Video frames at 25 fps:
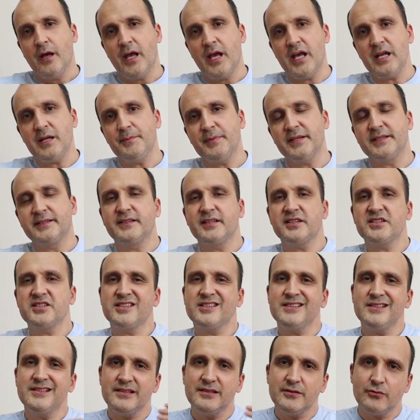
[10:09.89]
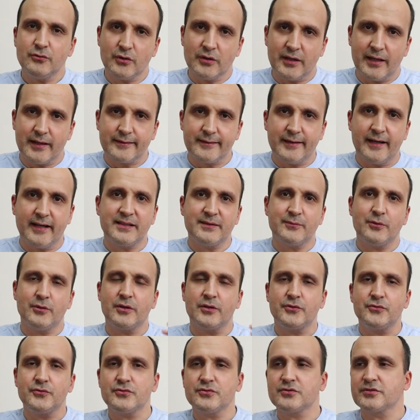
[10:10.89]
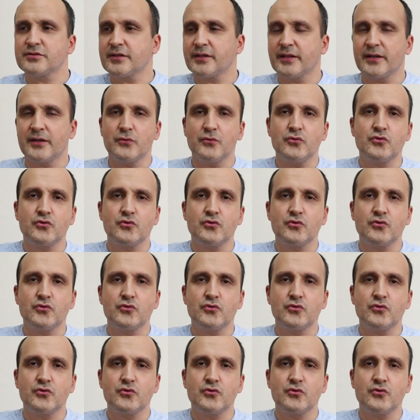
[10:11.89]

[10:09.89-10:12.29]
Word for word: Elbette Çinli olan hani böyle 100 liraya,